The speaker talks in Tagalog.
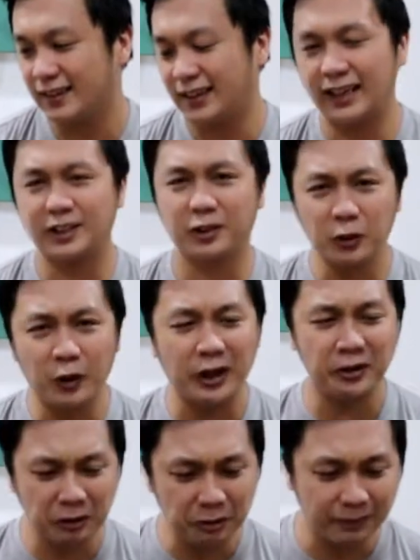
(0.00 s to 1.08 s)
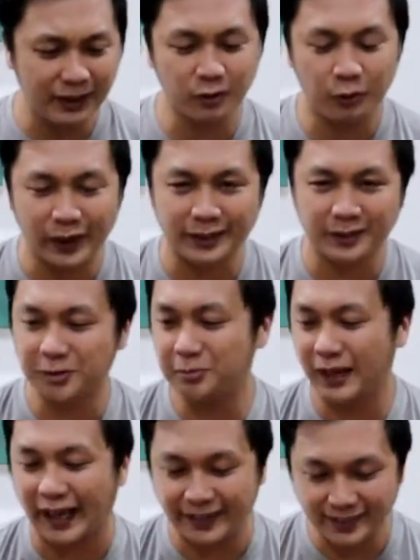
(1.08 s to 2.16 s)
At kung ano-ano pang kwento
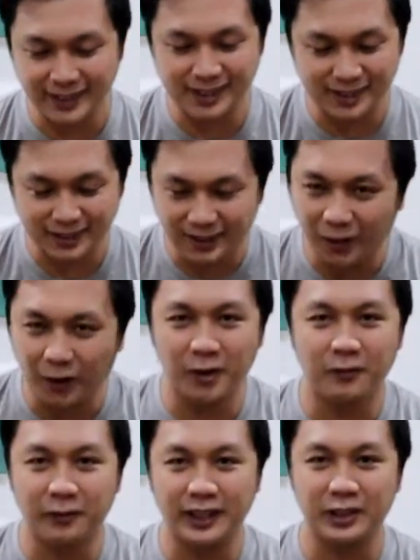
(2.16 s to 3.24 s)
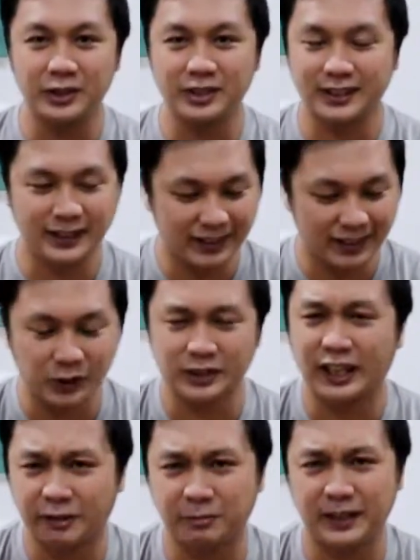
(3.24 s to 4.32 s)
behind these all figures na nandito
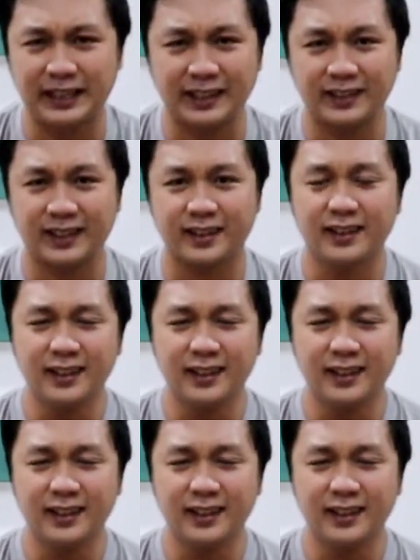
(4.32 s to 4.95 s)
sa harapan natin.